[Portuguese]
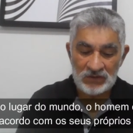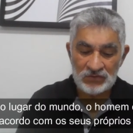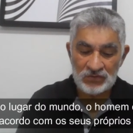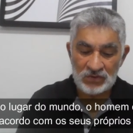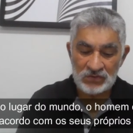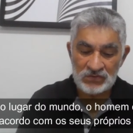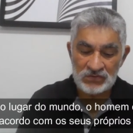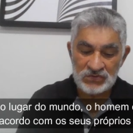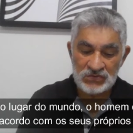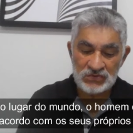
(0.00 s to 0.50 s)
Em
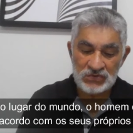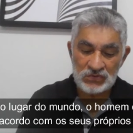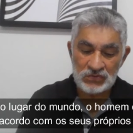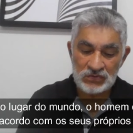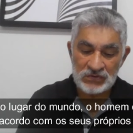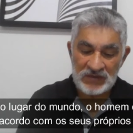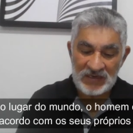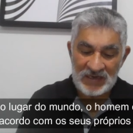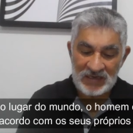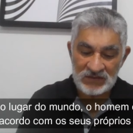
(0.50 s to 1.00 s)
todos os
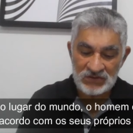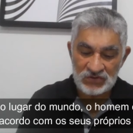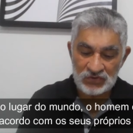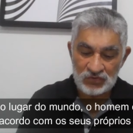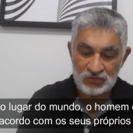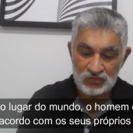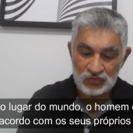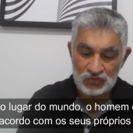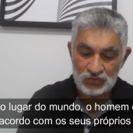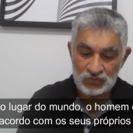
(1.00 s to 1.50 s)
lugares
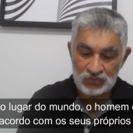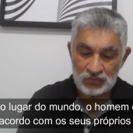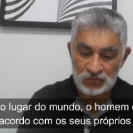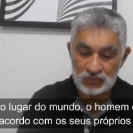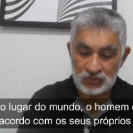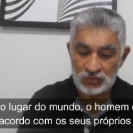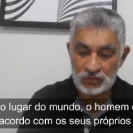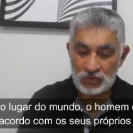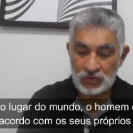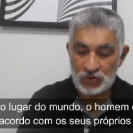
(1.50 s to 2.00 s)
do mundo,
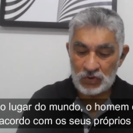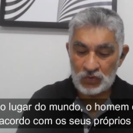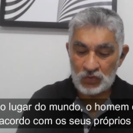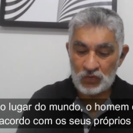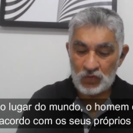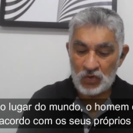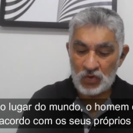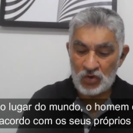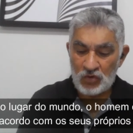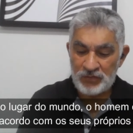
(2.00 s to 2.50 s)

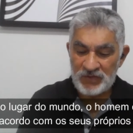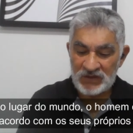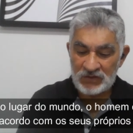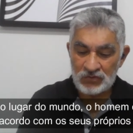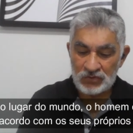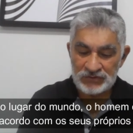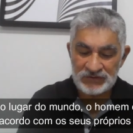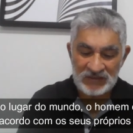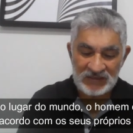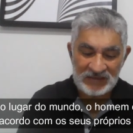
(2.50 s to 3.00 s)
o homem
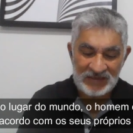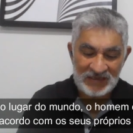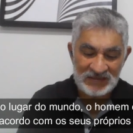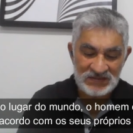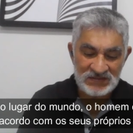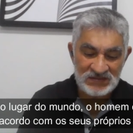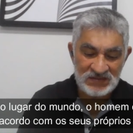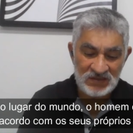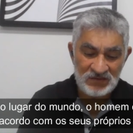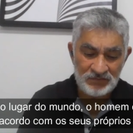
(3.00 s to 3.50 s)

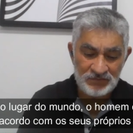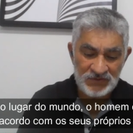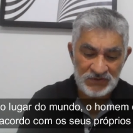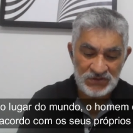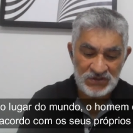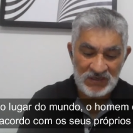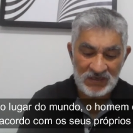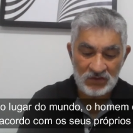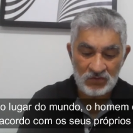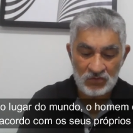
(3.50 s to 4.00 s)
encontrará
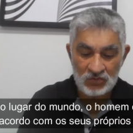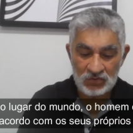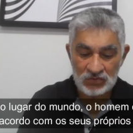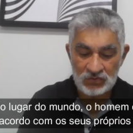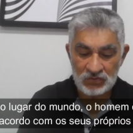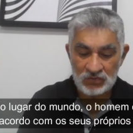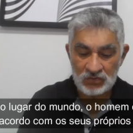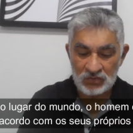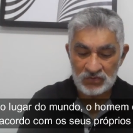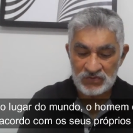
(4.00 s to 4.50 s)
sempre de
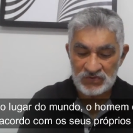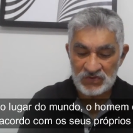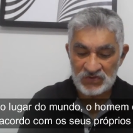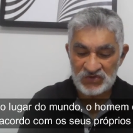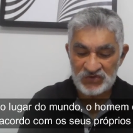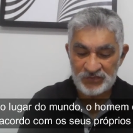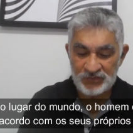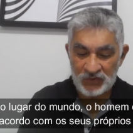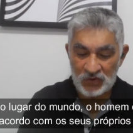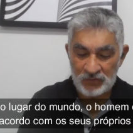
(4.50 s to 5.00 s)
acordo com
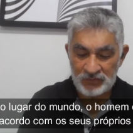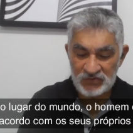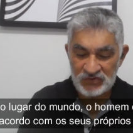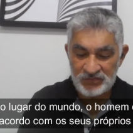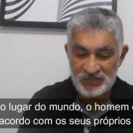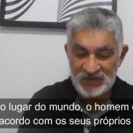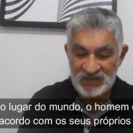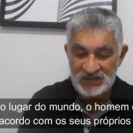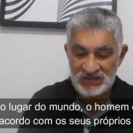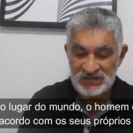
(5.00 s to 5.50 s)
seus próprios